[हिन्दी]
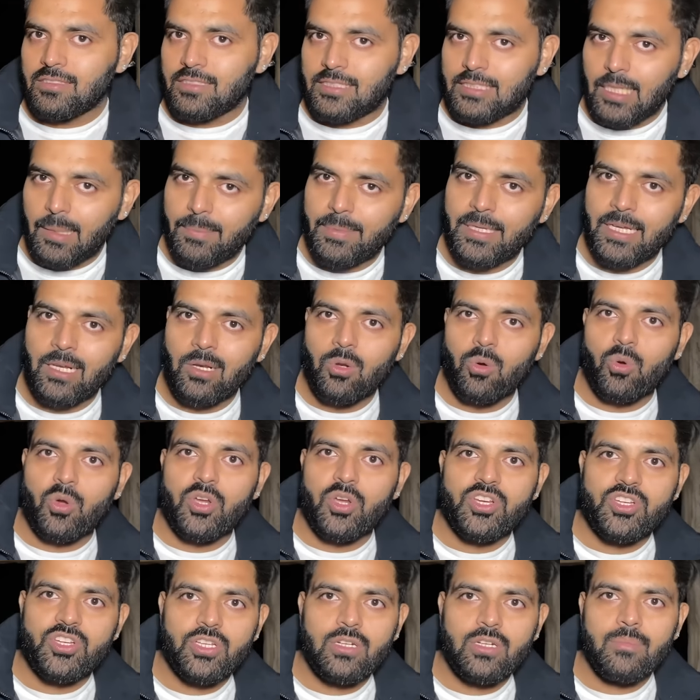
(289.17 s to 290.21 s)
जब ये
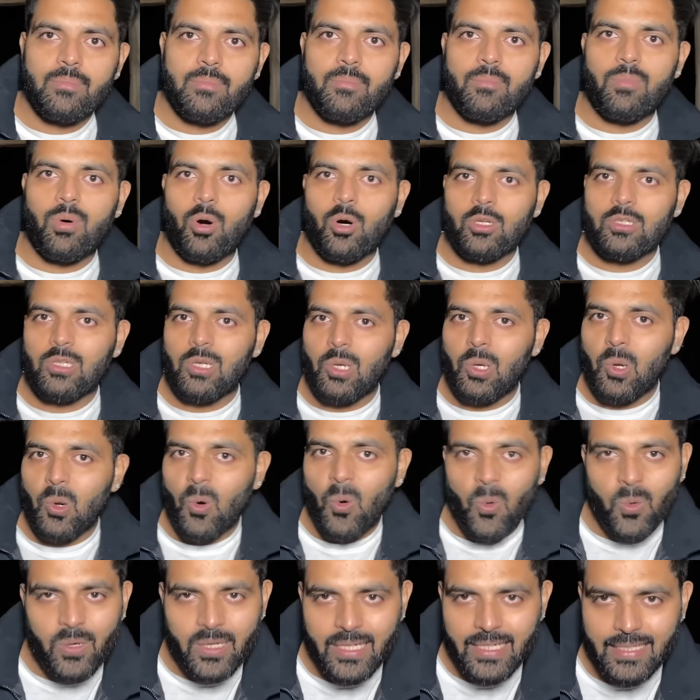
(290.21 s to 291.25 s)
लोकेशन बहुत
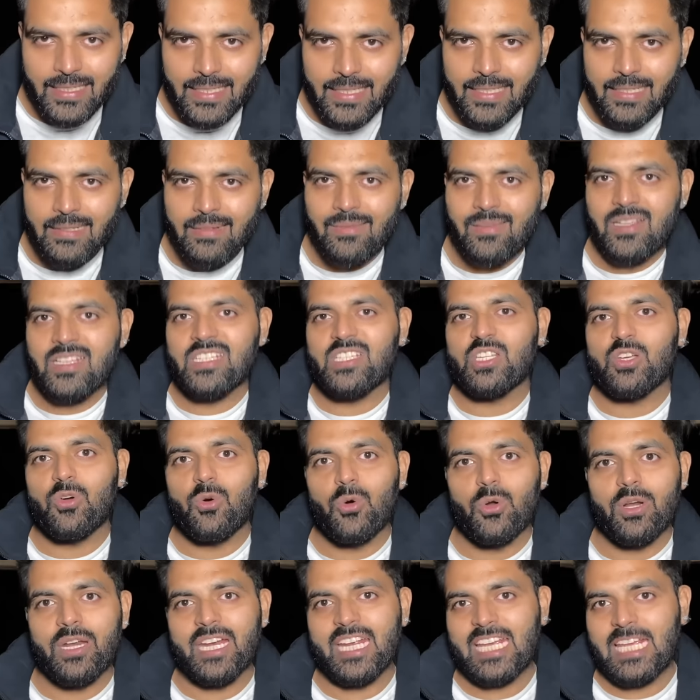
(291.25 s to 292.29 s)
लो की थी किसी को
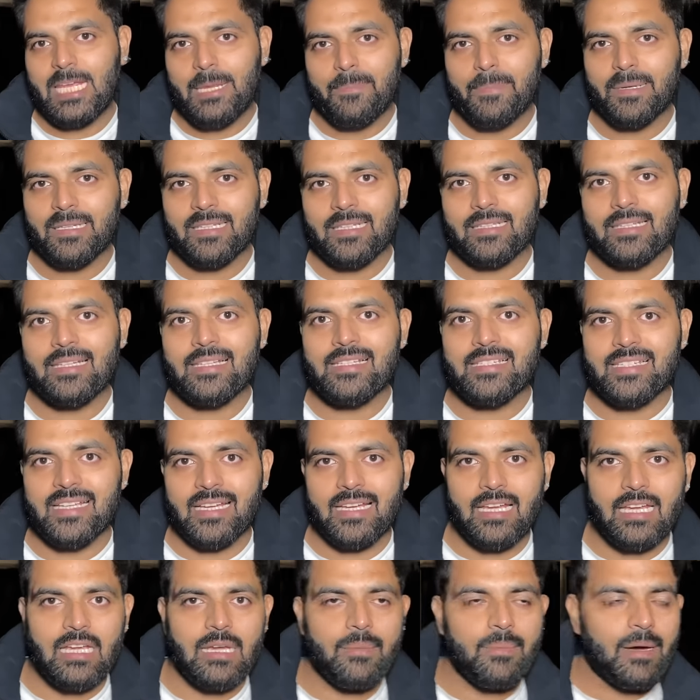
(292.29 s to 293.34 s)
नहीं पता था इस
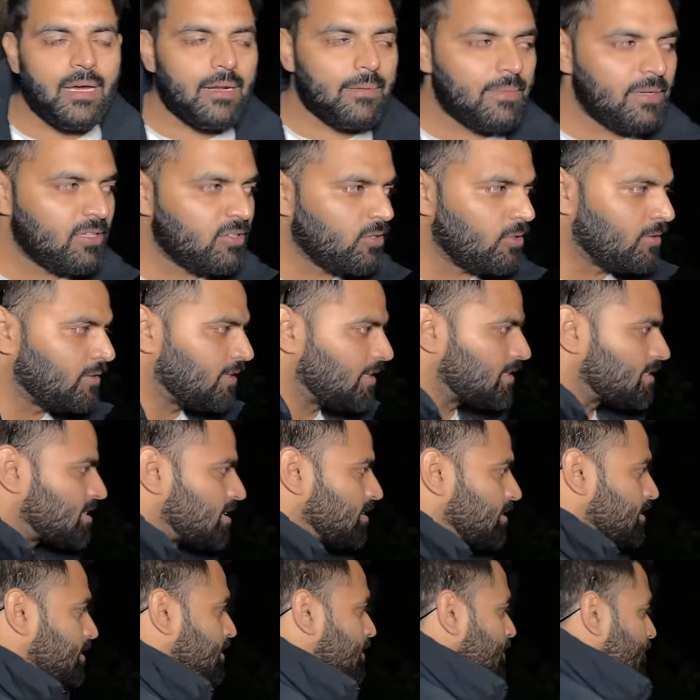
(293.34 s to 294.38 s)
जगह के बारे में तो अंदर
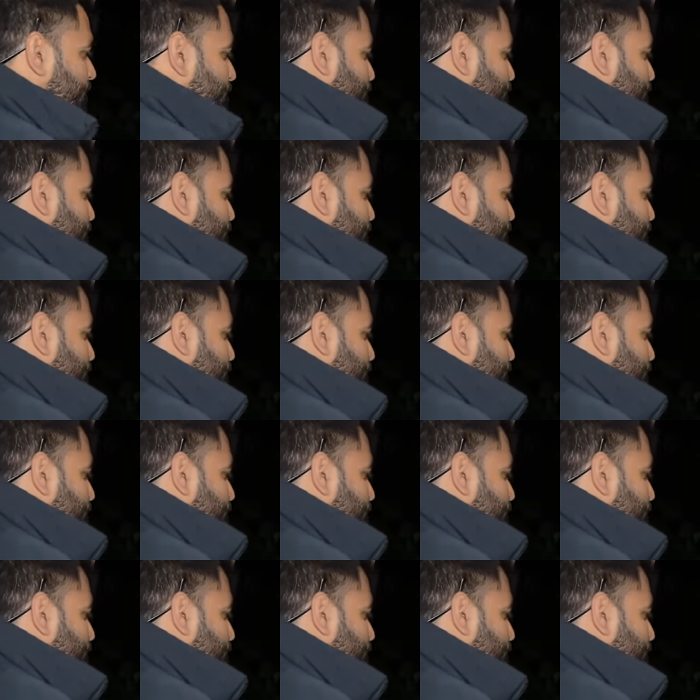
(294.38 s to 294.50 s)
चलते हैं